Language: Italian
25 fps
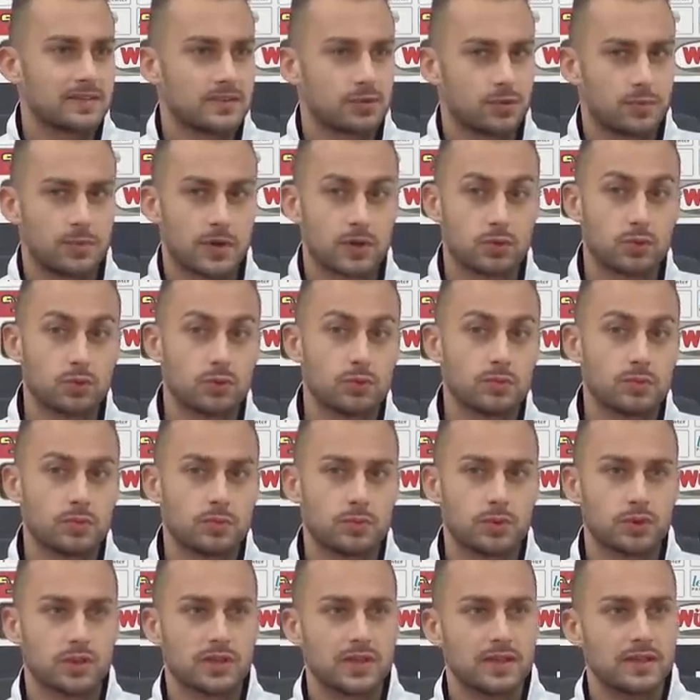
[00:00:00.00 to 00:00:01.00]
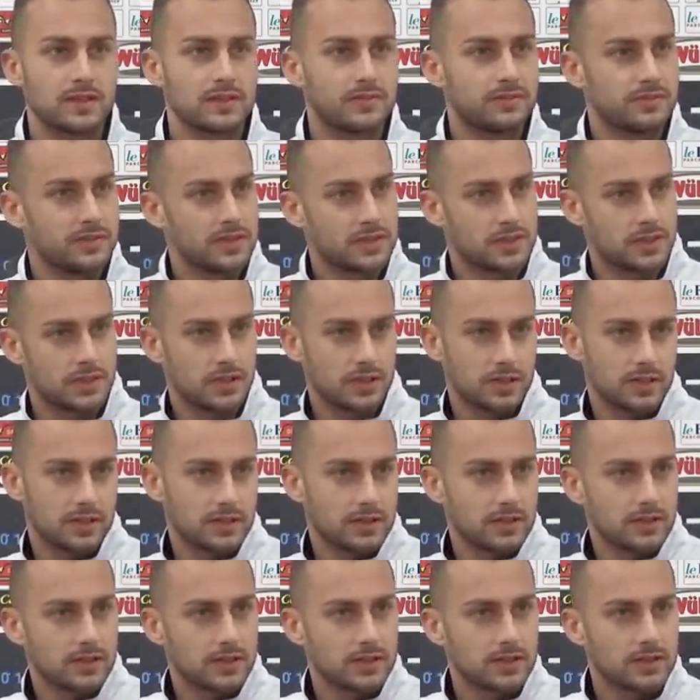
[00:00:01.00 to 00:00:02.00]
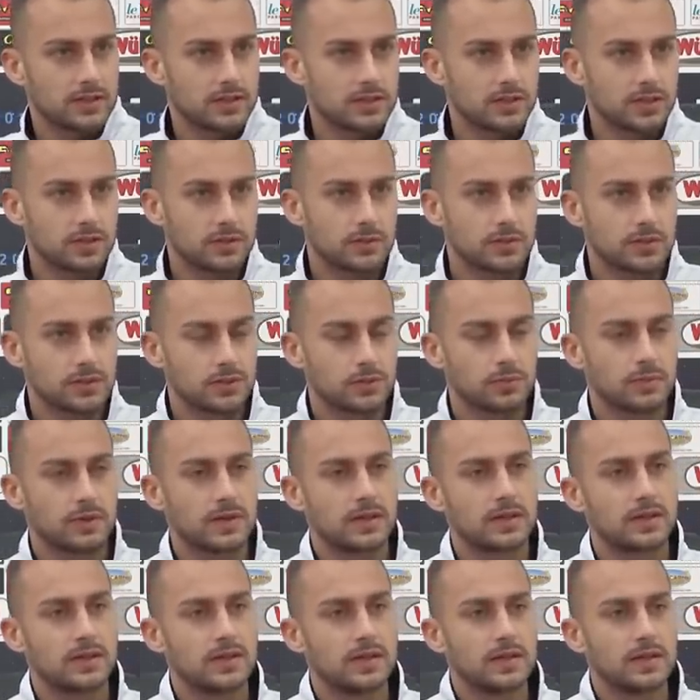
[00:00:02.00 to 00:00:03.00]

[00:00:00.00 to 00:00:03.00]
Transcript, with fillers: soprattutto per un portiere è difficile, eh, cioè, insomma,